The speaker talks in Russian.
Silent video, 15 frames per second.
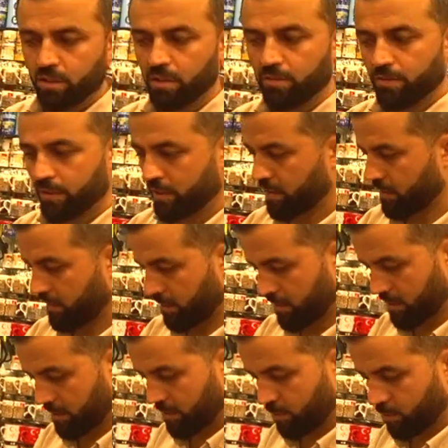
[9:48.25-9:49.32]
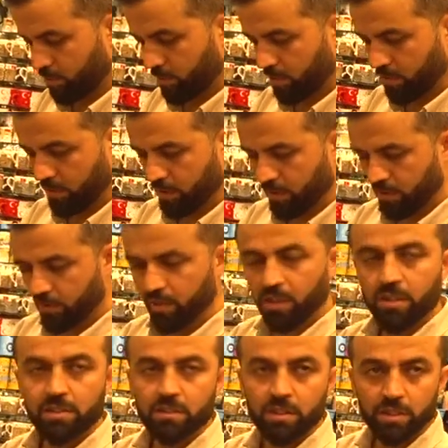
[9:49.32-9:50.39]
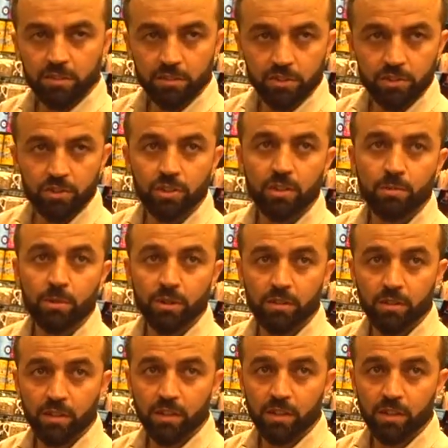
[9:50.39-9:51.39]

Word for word: Эльфакири есть, которые. Тарксайд есть, Шербетли